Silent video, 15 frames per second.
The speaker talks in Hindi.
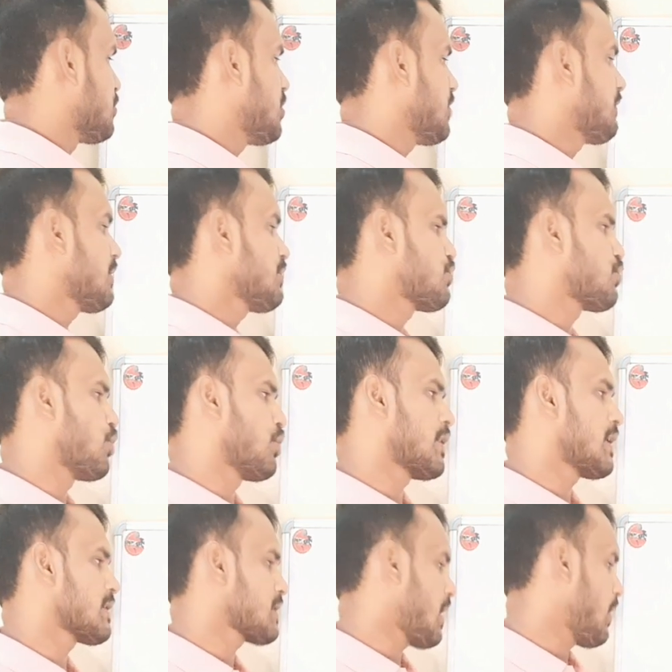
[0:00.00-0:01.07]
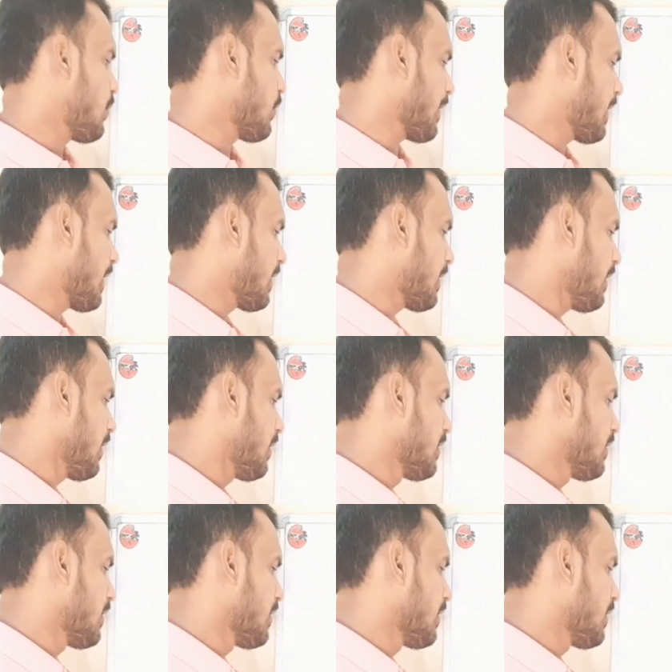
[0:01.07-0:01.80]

जीवन छोटा सा हो गया है